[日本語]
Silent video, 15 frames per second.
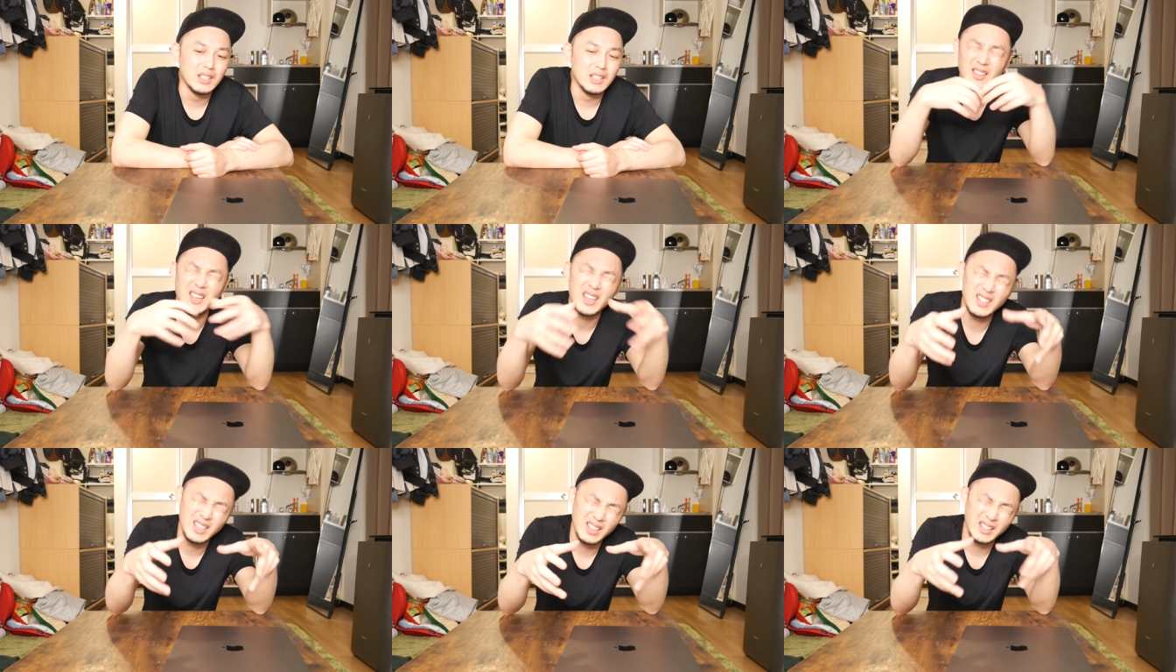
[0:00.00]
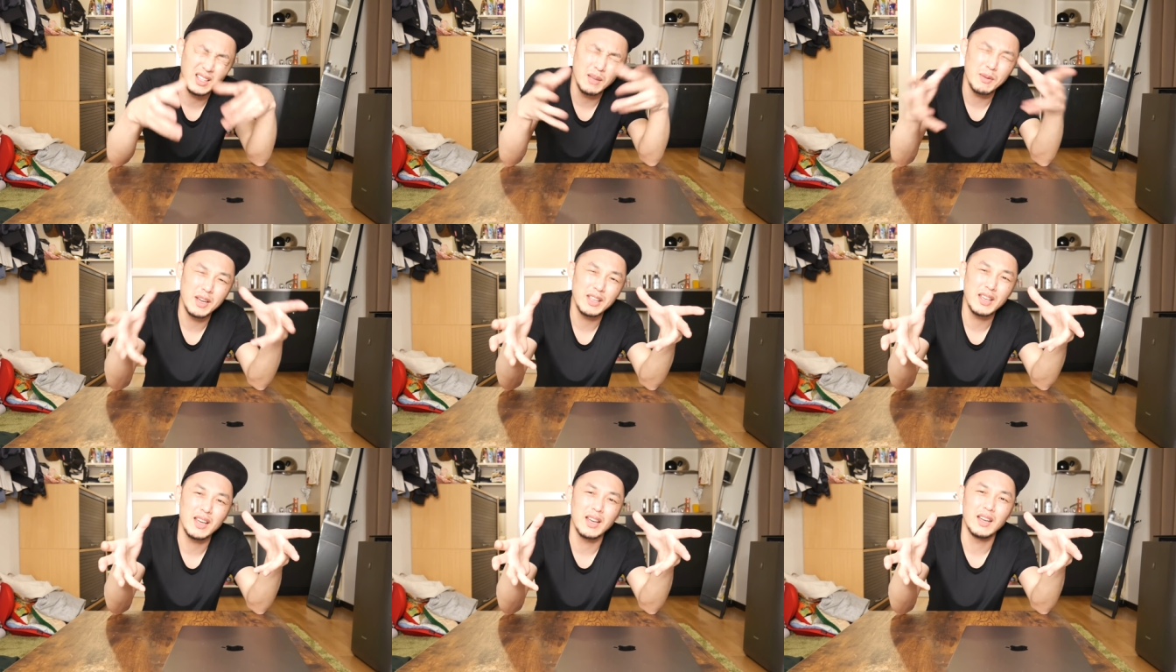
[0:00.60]
Jadi
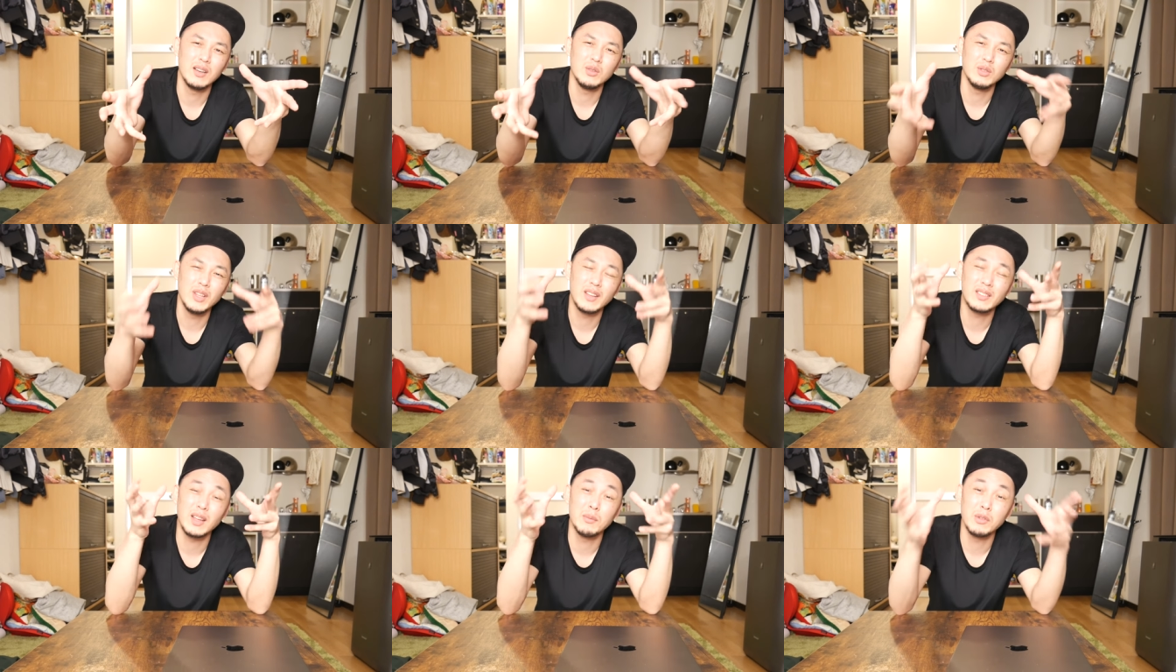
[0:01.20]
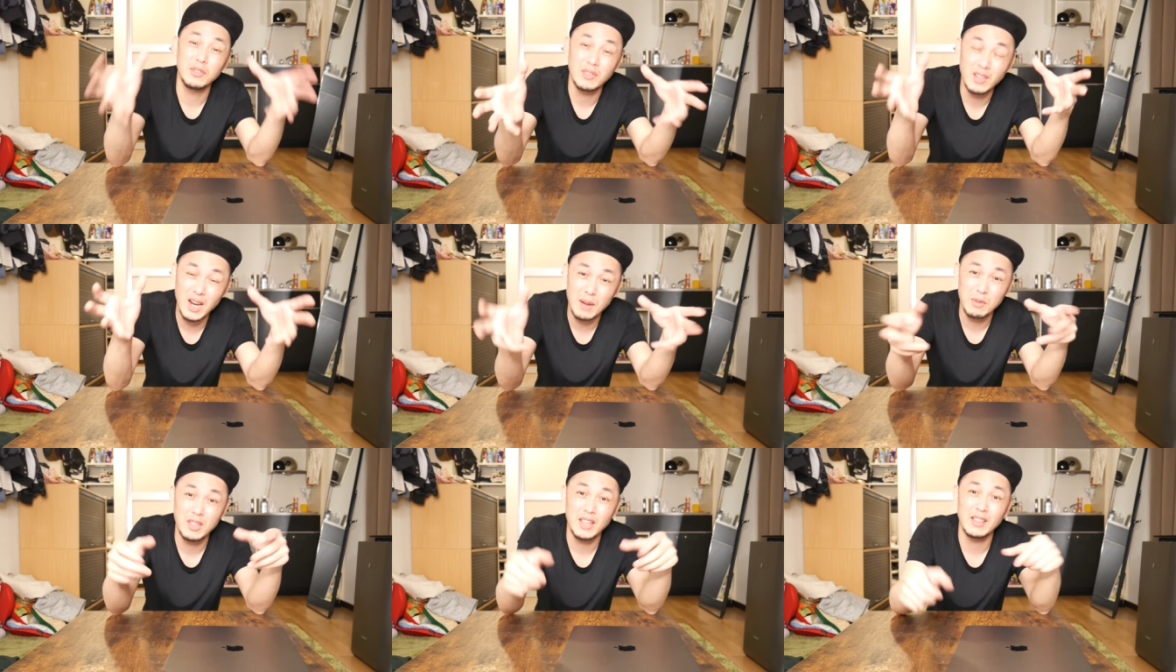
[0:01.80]
temannya udah
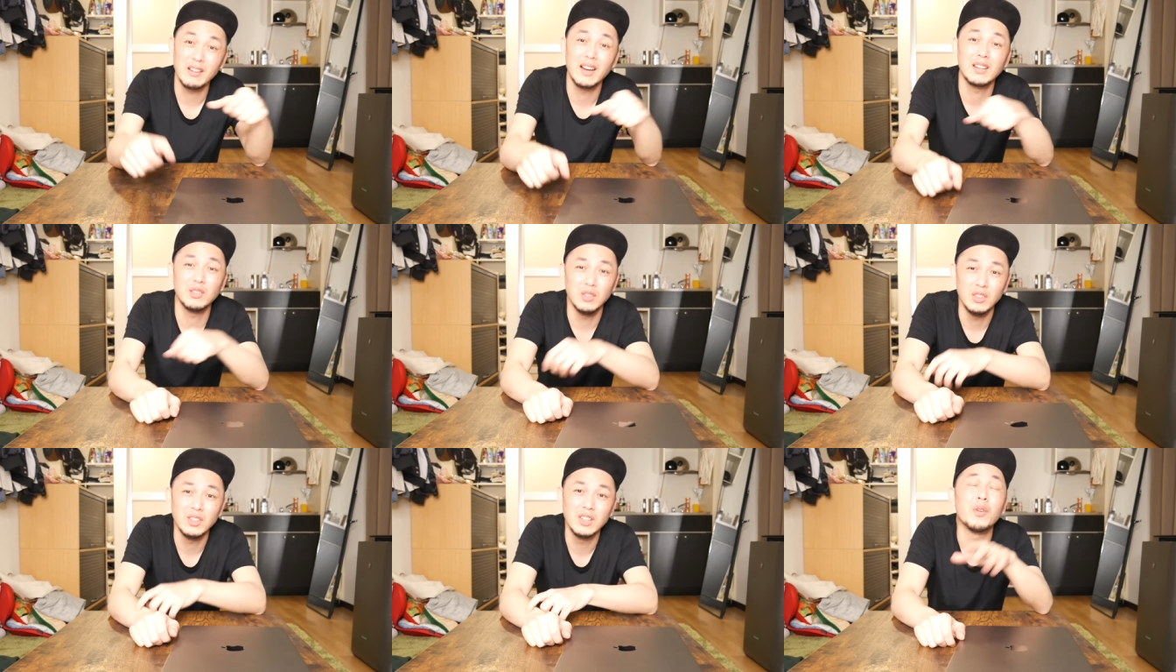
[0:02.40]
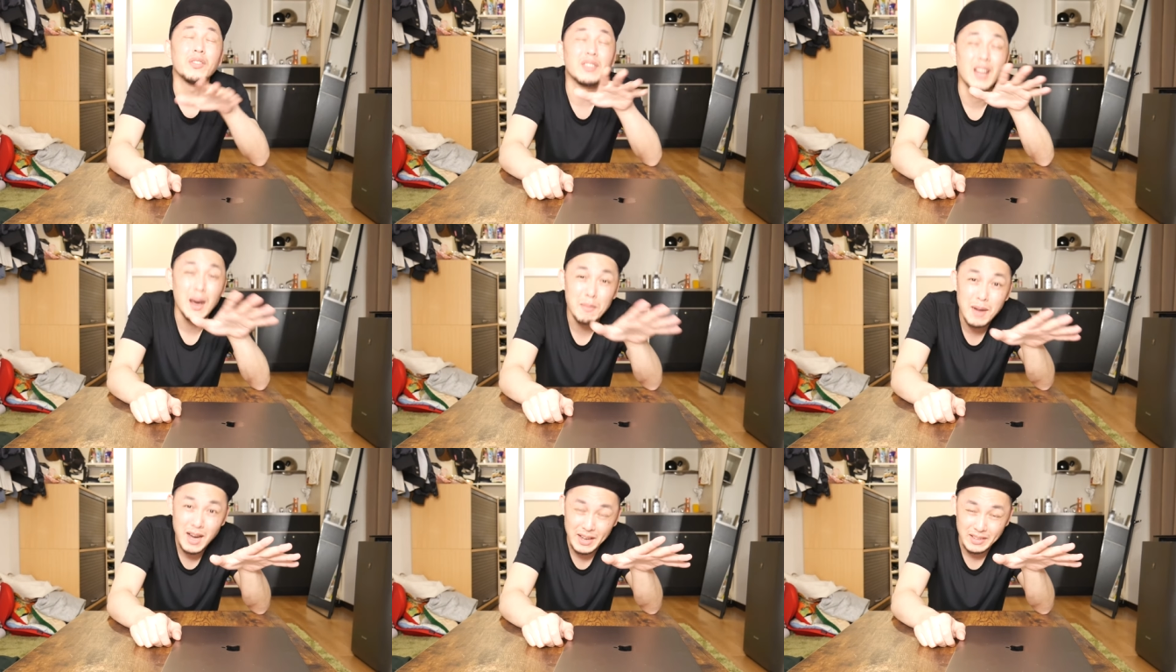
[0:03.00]
subscribe channel aku.
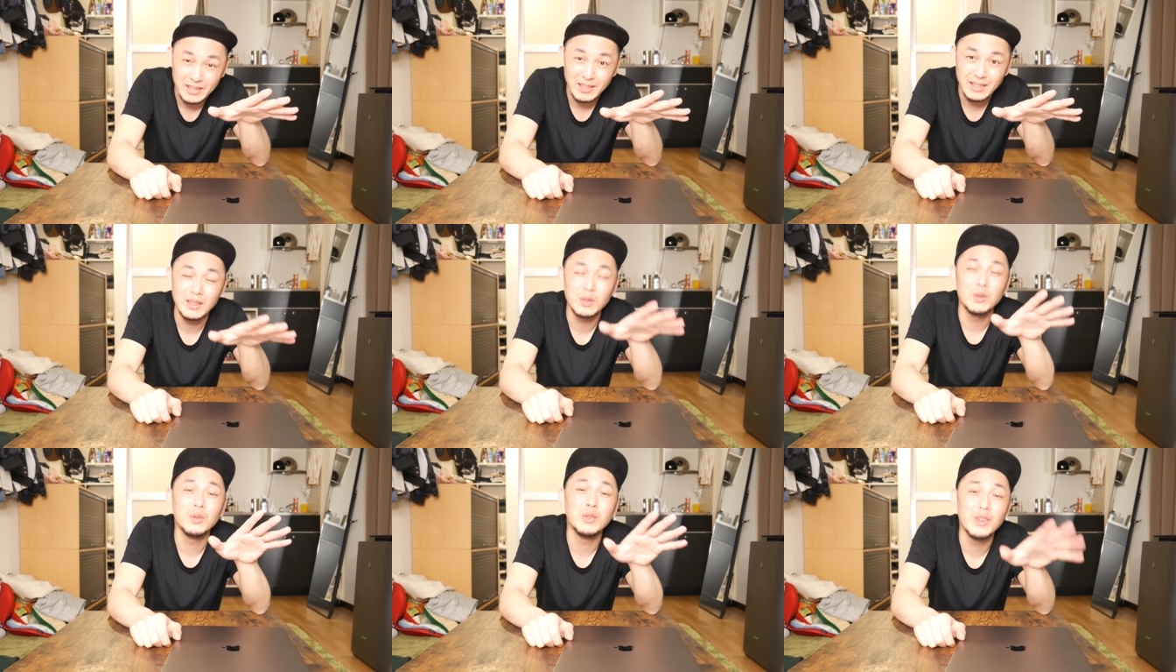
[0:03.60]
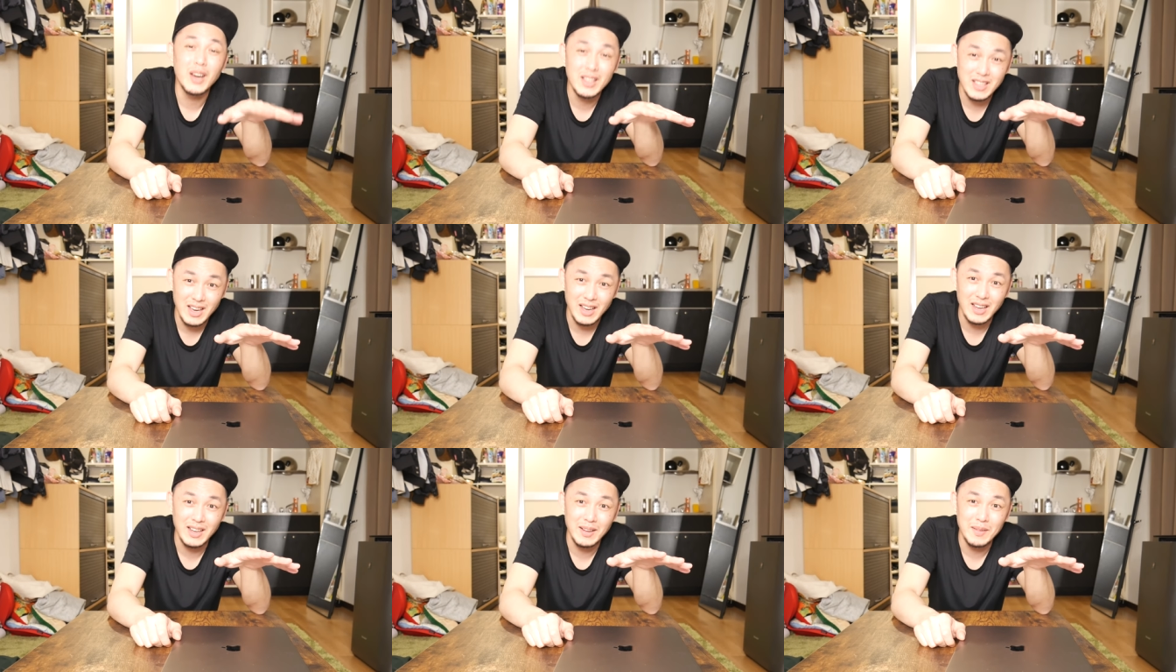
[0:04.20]
Sabar, tunggu
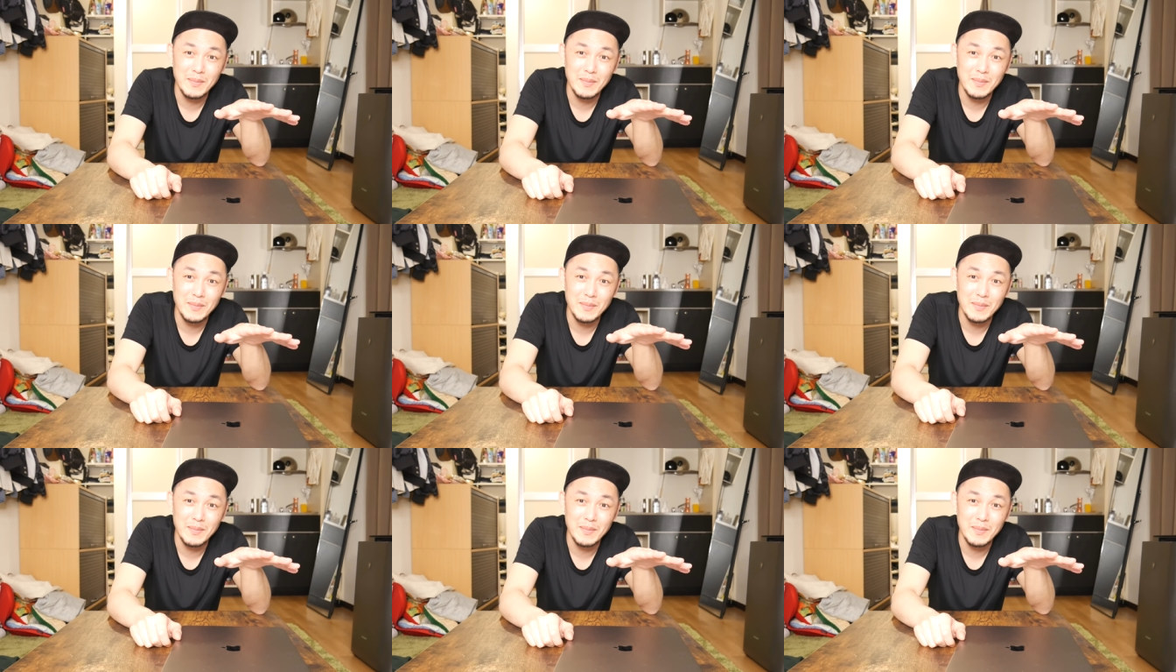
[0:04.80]
aja.